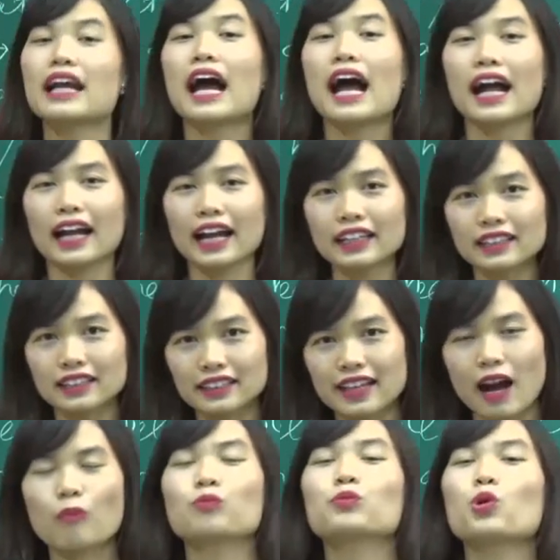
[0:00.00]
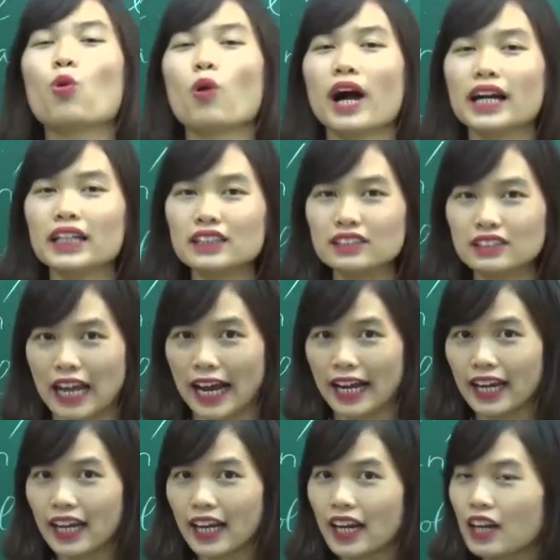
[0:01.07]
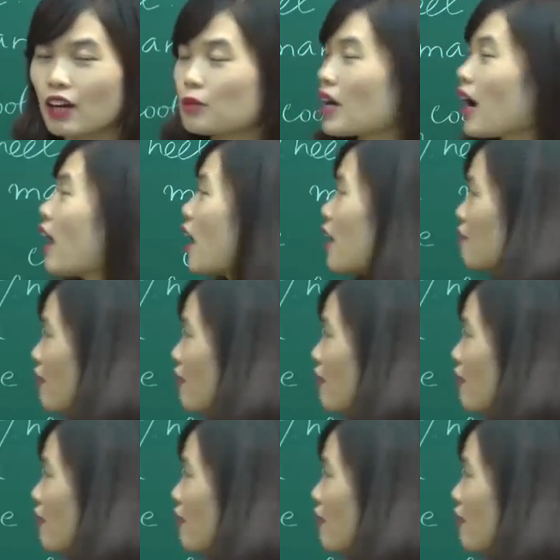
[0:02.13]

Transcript: bạn cách đọc của các cái từ này, đúng nhỉ?